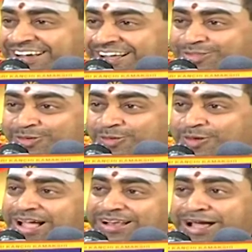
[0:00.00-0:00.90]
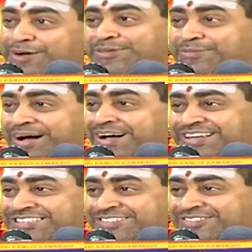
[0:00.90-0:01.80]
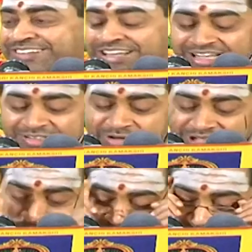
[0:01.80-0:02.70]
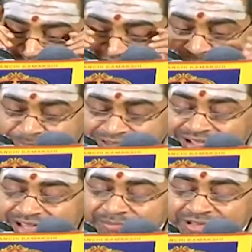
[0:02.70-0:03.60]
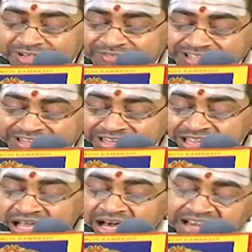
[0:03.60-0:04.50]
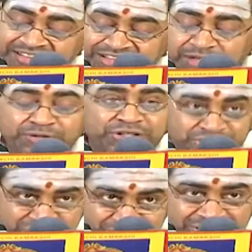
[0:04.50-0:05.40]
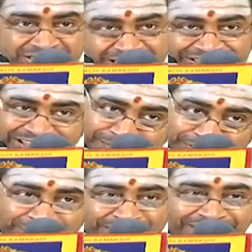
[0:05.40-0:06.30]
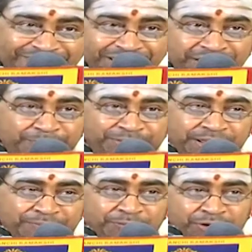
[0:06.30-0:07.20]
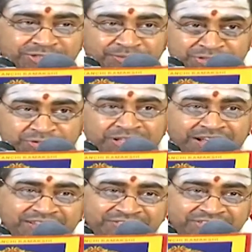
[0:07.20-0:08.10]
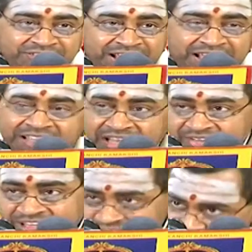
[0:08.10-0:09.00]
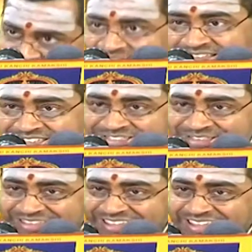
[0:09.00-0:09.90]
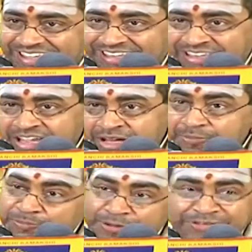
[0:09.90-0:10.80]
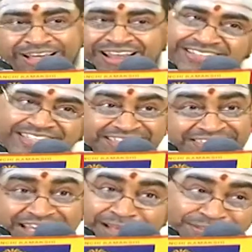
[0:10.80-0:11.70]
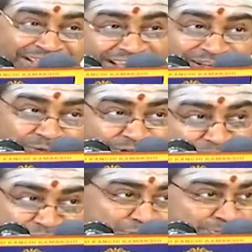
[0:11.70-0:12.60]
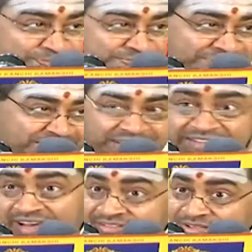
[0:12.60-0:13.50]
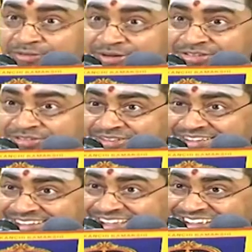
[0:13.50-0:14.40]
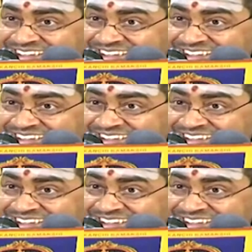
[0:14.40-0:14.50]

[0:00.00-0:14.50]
అందుకు ఆయన లేకపోతే మహా కష్టం అందుకు కామమునకు అతి ప్రధానమైనటువంటి అర్థము ఇచ్చిన క్షేత్రము అన్నాడు ఇప్పుడు చెప్పండి మోక్షం ఇస్తుందా అర్థం ఇస్తుందా ఎవరికి ఏది కావాలో అది ఇస్తుంది అని ఇప్పుడు చాలా ఆసక్తి చాలామందికి కలిగి ఉండవచ్చు ఎందుకంటే అర్థం కూడా ఇస్తుంది కదా